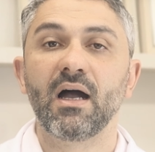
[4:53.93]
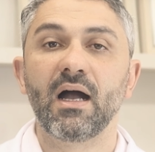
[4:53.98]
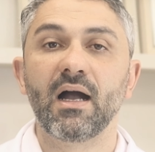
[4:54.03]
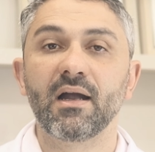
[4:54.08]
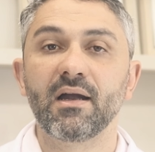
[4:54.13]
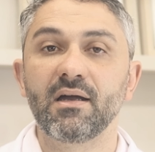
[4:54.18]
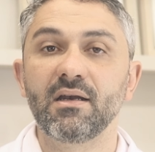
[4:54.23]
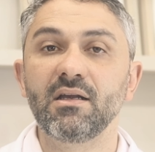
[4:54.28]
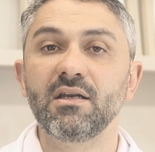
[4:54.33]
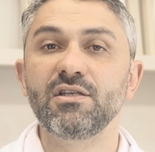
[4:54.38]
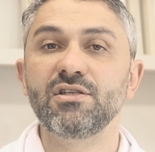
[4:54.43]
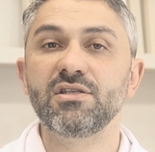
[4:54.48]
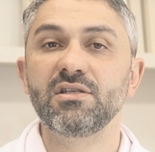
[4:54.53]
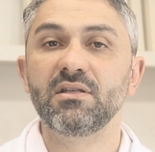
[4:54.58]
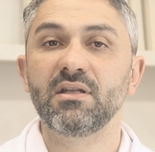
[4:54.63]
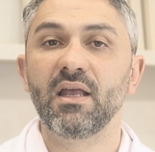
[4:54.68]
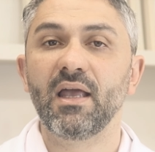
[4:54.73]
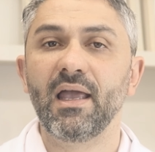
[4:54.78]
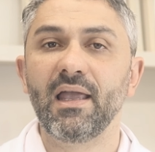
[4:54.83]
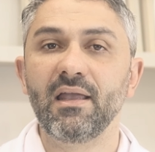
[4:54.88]
a grande
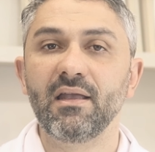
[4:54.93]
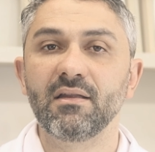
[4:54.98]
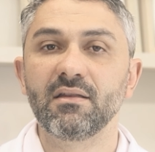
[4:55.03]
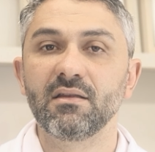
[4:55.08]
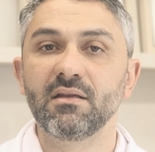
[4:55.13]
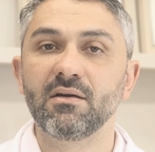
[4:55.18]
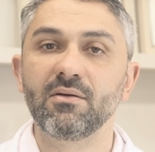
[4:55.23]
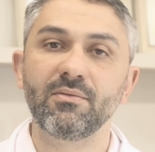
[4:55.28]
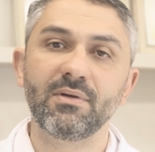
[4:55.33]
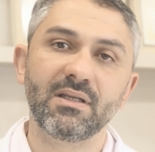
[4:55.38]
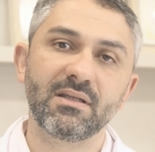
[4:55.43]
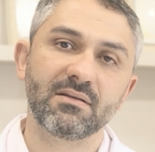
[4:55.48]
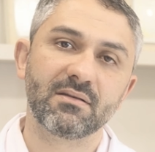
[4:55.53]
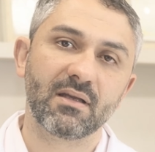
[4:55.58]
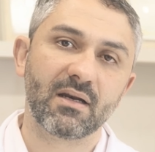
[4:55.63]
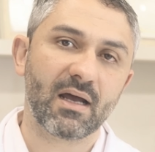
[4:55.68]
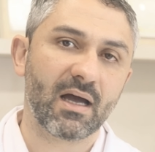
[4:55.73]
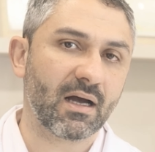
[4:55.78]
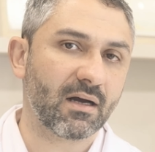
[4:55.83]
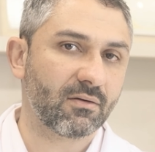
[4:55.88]
ideia é não
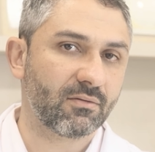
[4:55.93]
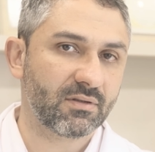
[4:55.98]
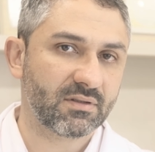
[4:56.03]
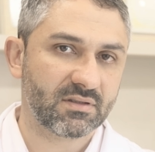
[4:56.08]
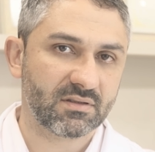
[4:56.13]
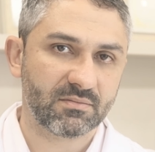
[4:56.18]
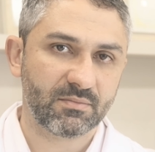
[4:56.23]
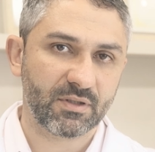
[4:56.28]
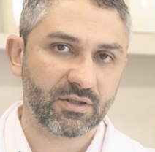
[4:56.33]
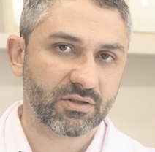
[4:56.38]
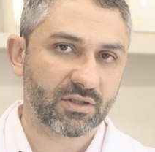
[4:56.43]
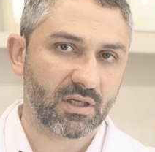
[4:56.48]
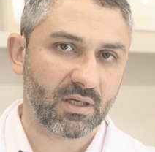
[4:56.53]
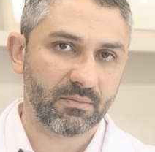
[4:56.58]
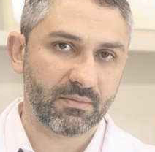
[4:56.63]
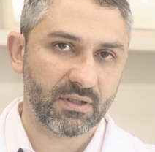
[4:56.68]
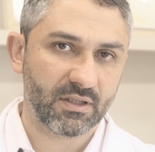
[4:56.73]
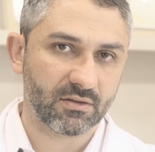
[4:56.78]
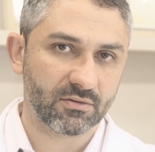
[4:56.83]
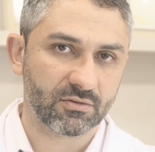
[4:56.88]
entrar com esses
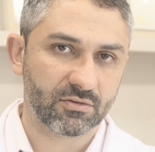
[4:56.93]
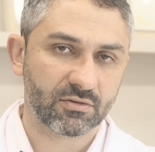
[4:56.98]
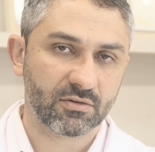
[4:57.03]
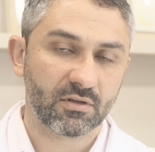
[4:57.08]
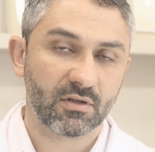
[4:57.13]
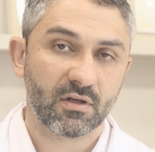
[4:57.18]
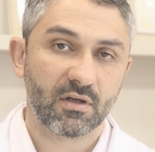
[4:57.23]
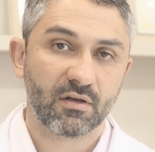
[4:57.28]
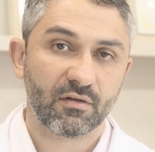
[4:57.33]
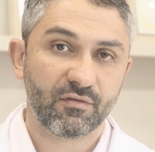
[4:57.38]
medicamentos,